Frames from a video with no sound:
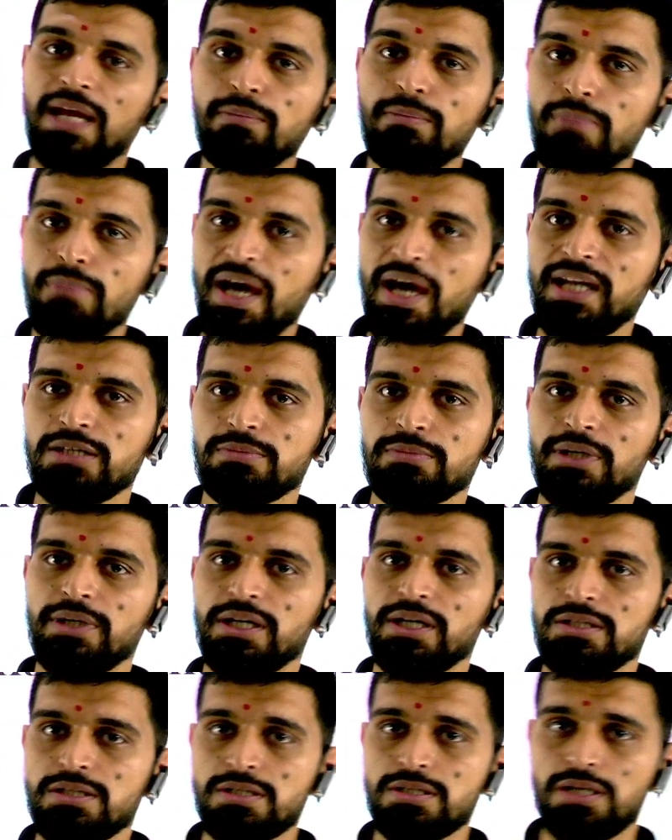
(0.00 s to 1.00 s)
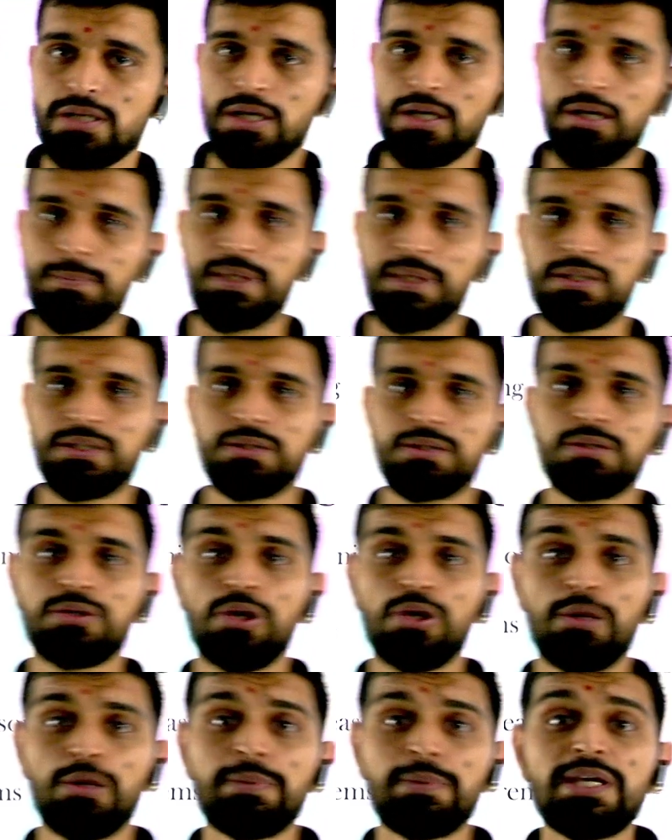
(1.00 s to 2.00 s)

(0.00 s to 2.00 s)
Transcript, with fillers: मैनेजमेंट अच्छे से कर पाते तो यू विल बी